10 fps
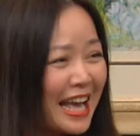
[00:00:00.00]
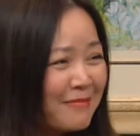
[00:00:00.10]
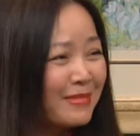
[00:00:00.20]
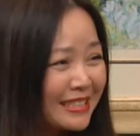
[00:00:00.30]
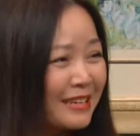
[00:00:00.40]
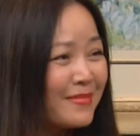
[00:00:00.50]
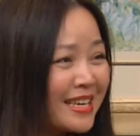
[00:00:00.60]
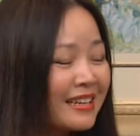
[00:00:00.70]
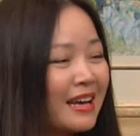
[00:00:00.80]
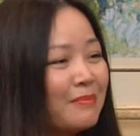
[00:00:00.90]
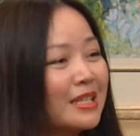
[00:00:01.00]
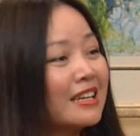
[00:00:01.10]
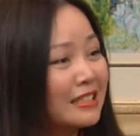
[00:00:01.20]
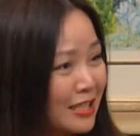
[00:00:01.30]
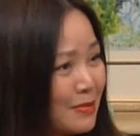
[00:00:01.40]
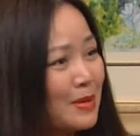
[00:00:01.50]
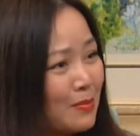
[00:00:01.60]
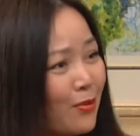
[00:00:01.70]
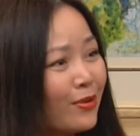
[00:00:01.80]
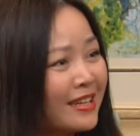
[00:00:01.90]
mình sẽ biết là mình thật sự
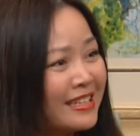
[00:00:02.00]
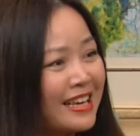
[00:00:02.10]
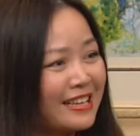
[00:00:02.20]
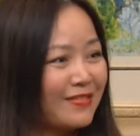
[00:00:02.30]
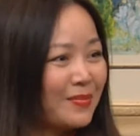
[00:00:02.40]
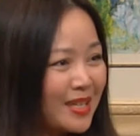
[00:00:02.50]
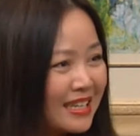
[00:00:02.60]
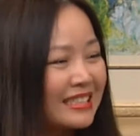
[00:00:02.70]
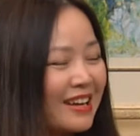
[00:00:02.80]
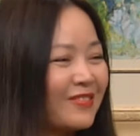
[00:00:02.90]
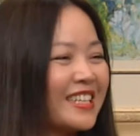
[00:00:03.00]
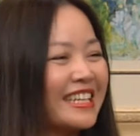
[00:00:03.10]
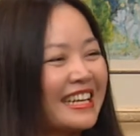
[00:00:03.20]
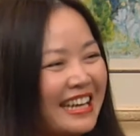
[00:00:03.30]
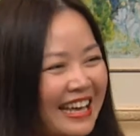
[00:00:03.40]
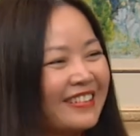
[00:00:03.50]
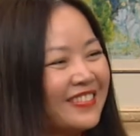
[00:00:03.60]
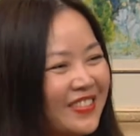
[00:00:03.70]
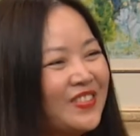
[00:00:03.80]
mình muốn cái gì dạ, và mình nên sống như thế nào mỹ có